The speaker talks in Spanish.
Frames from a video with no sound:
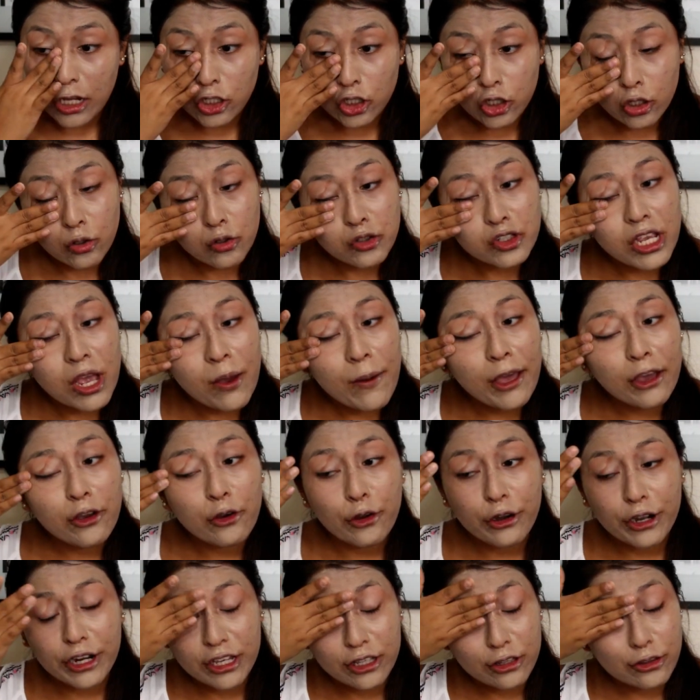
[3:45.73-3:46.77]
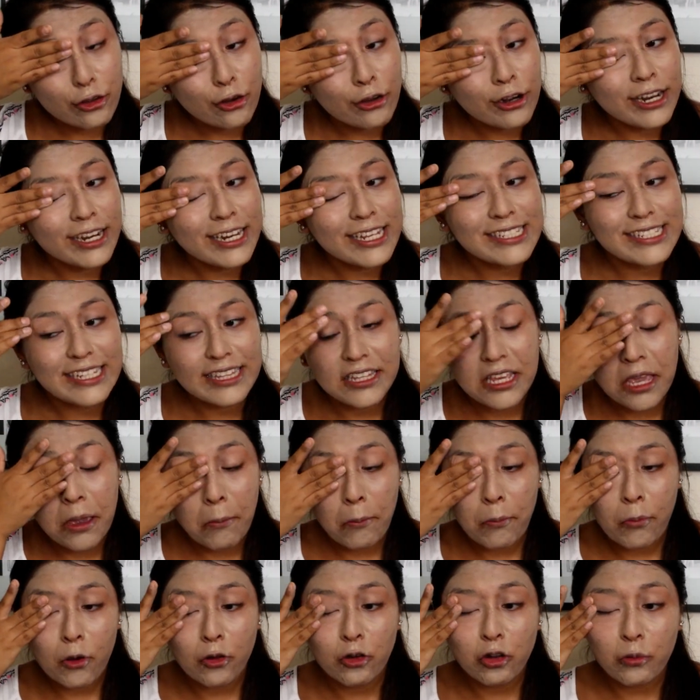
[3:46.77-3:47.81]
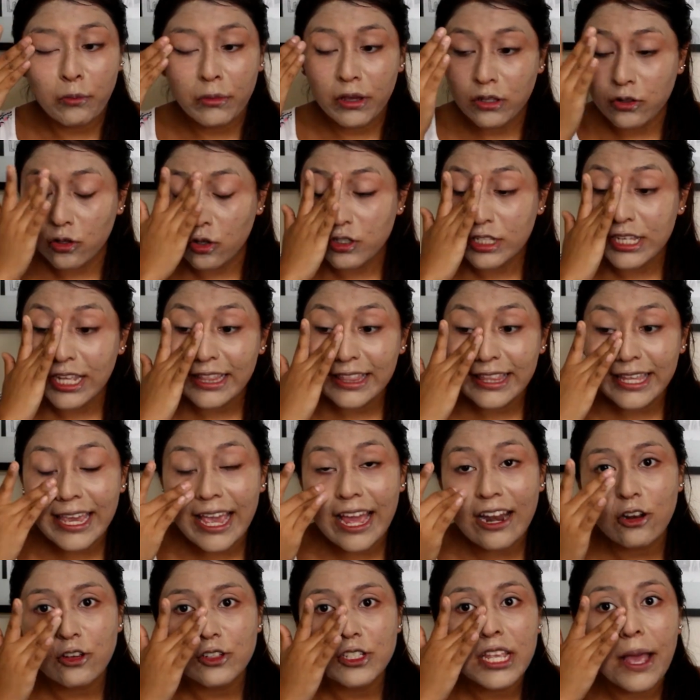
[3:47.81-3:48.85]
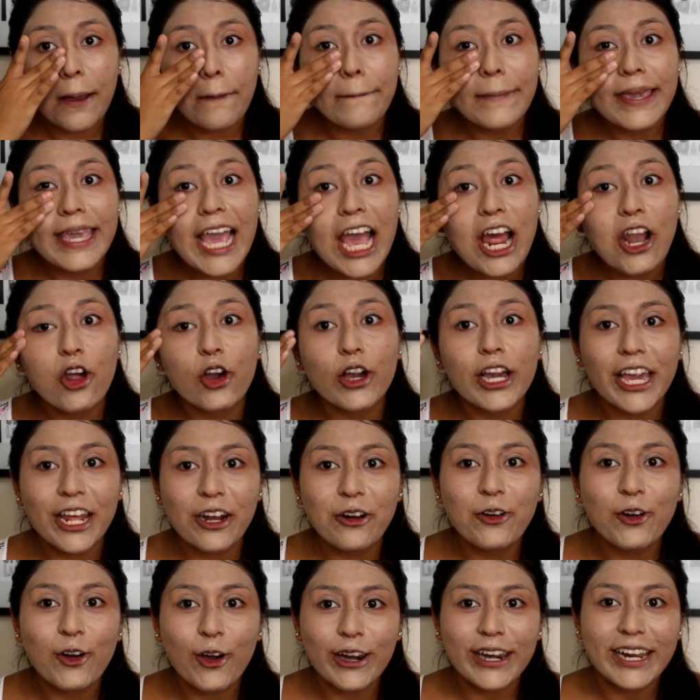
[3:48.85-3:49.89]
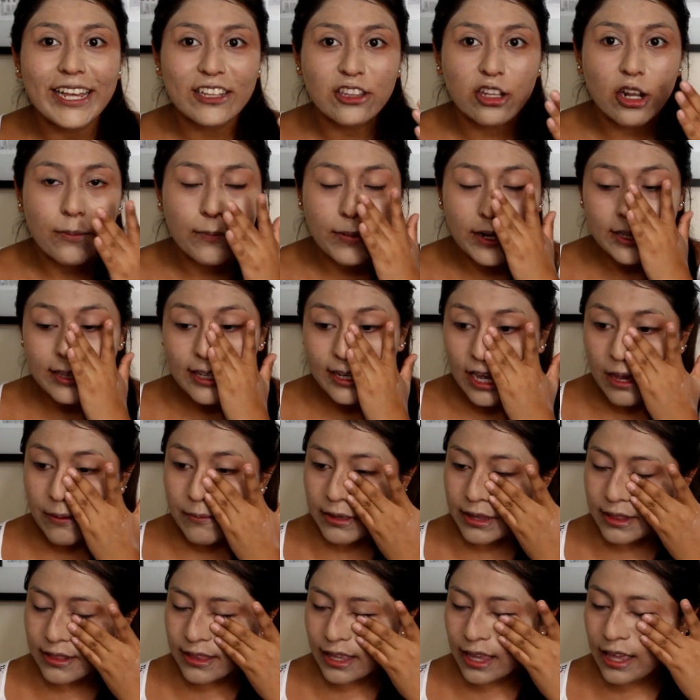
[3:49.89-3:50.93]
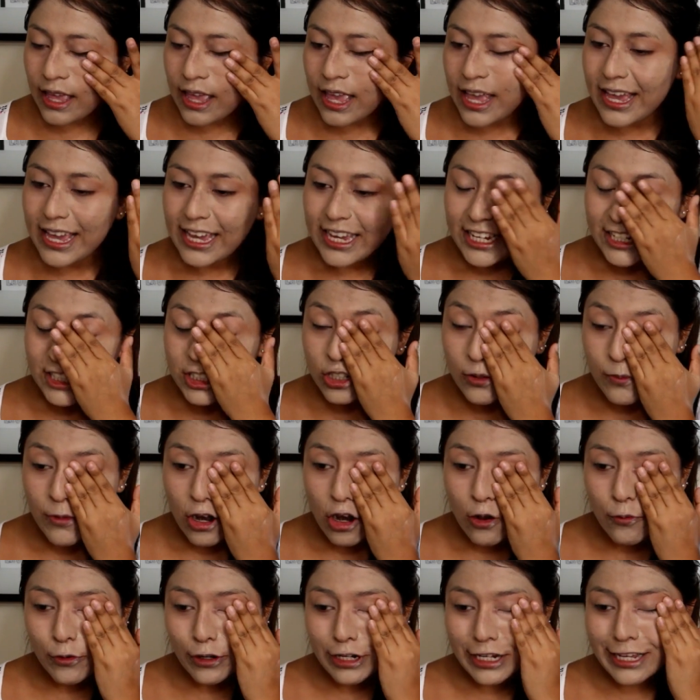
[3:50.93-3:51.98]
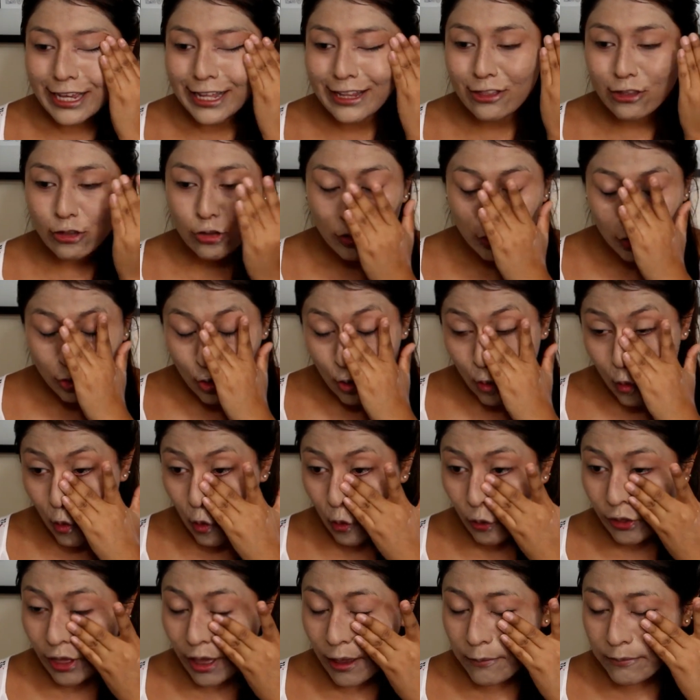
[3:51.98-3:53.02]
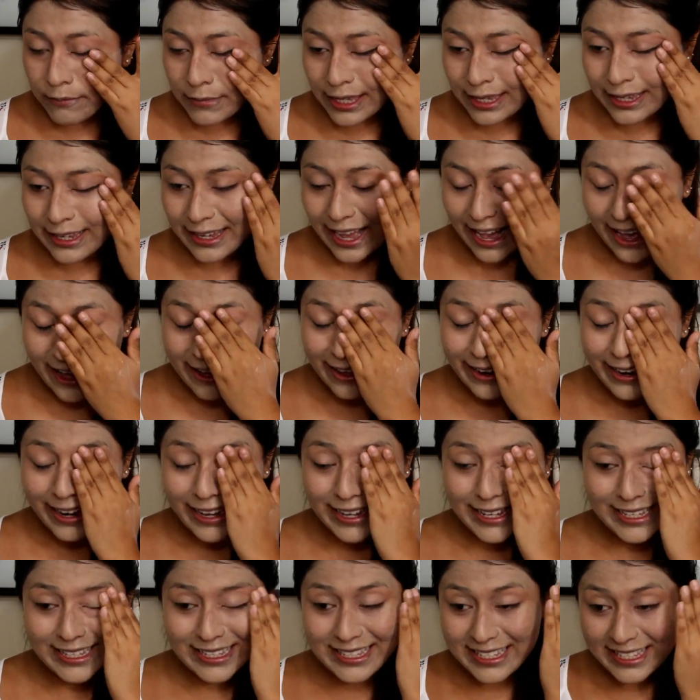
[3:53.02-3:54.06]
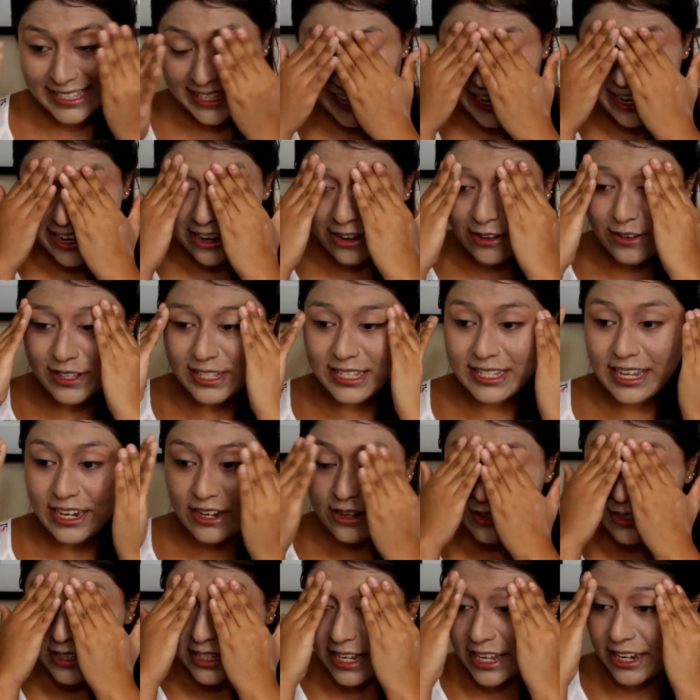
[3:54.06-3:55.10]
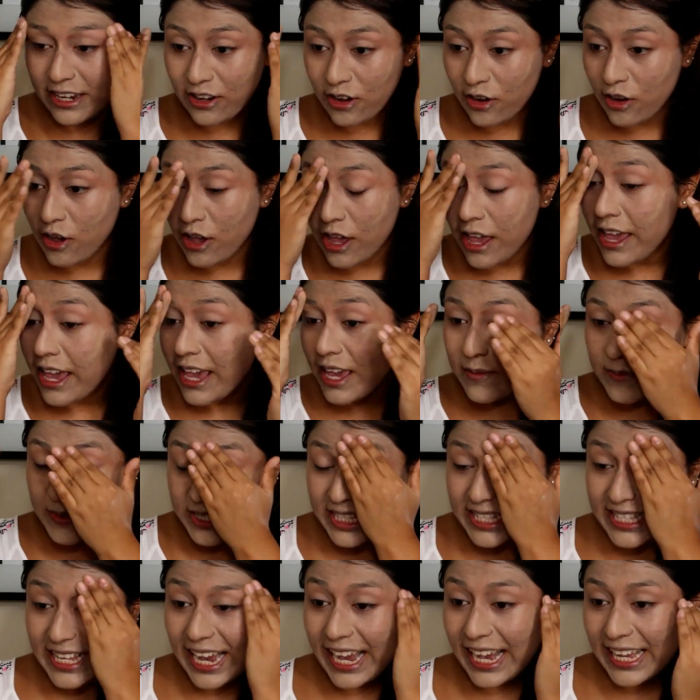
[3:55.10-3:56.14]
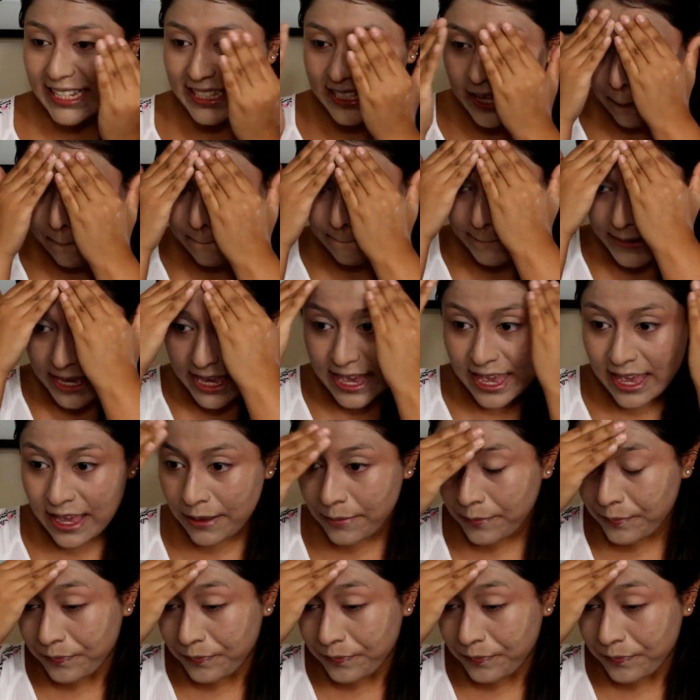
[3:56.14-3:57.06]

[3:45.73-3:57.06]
Yo no usaba corrector en ese tiempo, no, me, no sentía, no sabía lo que era un corrector prácticamente. Y yo me lo ponía en toda mi cara, en serio, en serio, en serio. En mis cejas también.